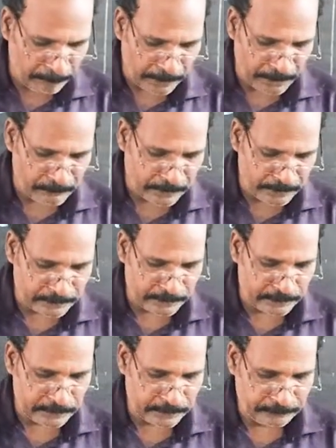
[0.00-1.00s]
பணம்
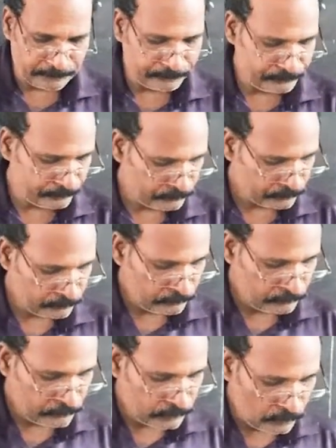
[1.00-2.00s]
எடுத்தது
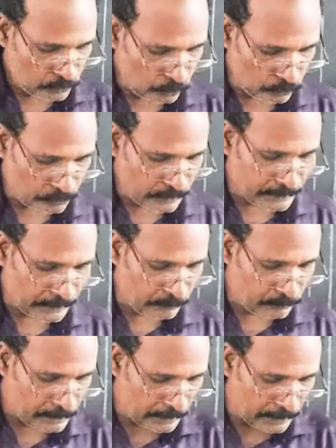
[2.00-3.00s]
சொந்த
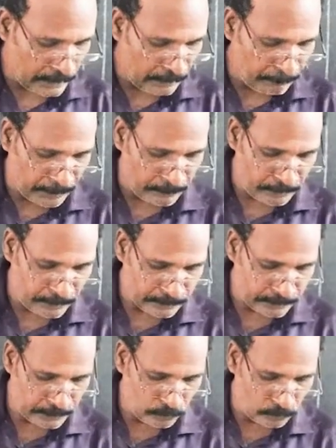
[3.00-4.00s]
செலவுக்காக பணம்
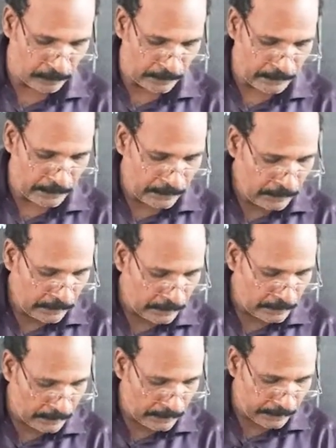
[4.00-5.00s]
எடுத்தது ரூபாய்
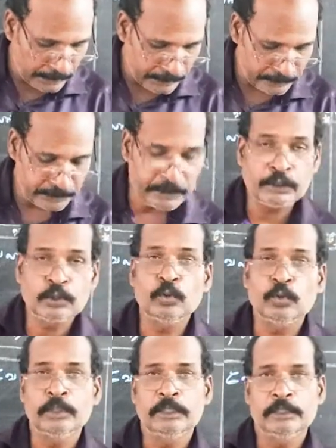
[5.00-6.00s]
நாலாயிரத்தி
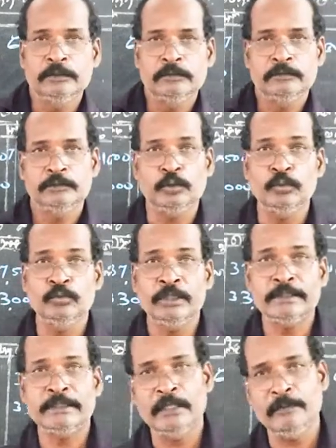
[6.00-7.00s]
எட்நூறு சொந்த
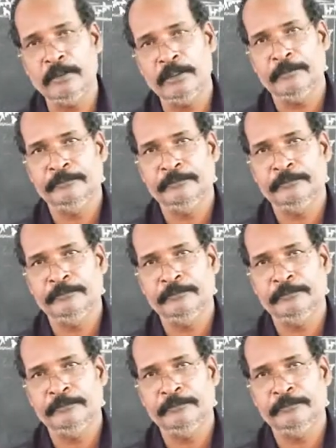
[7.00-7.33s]
செலவு